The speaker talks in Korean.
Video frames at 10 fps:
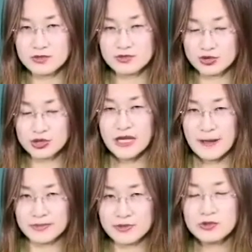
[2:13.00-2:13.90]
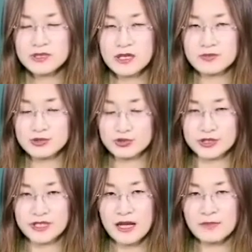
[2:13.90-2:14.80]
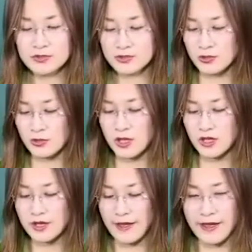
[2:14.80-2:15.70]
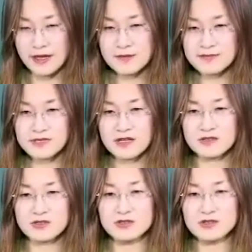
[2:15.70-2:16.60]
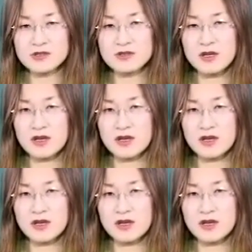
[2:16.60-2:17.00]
G 샵, 솔 샵을 G 샵, 또 A 입장에서는